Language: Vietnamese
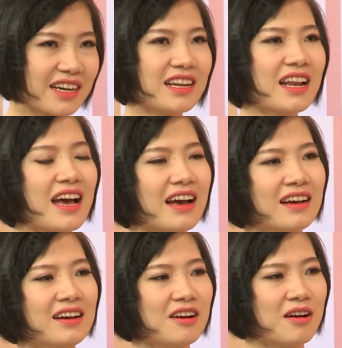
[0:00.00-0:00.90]
là
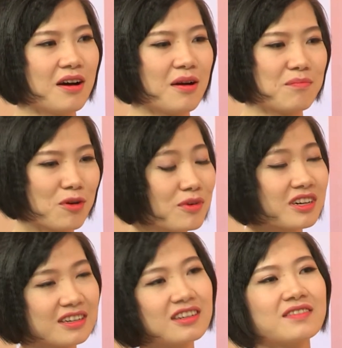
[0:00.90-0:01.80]
ờ, mỗi một
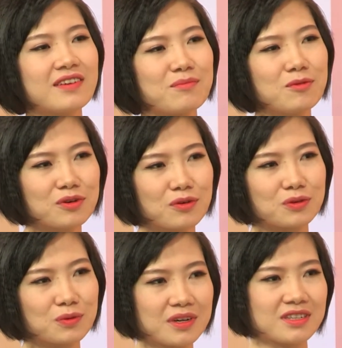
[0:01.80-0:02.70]
người và mỗi một độ
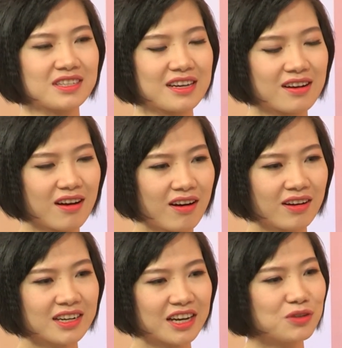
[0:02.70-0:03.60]
tuổi sẽ có
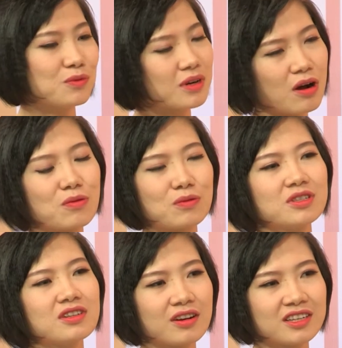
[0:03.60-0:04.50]
cái nhu cầu cũng
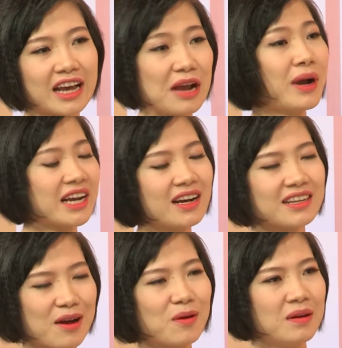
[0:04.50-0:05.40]
như có những kế hoạch khác
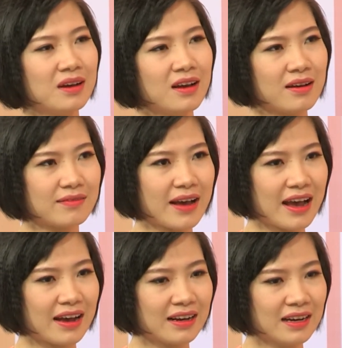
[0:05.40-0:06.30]
nhau
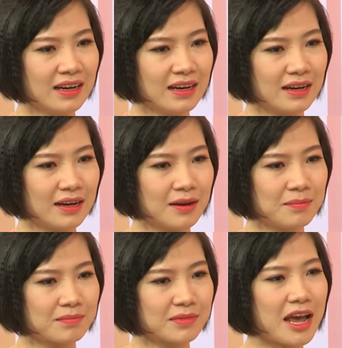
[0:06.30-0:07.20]
và um,
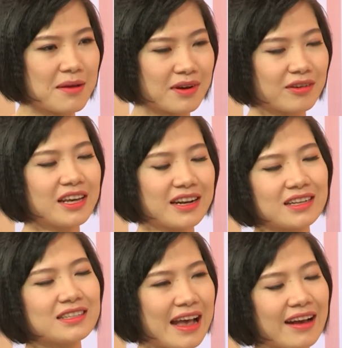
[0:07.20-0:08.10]
để mà có thể
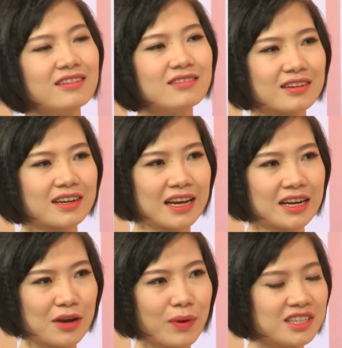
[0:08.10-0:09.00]
đánh giá được cái
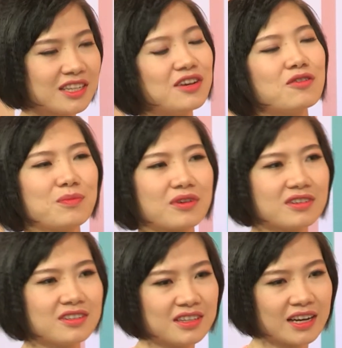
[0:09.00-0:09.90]
kế hoạch chi tiêu của một
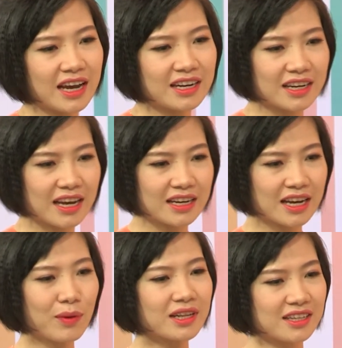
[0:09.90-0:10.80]
người hay là cái kế
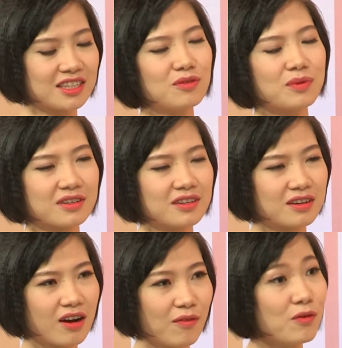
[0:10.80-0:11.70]
hoạch tài chính của một người
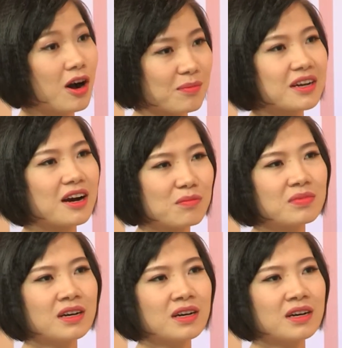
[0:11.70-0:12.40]
có phù hợp hay không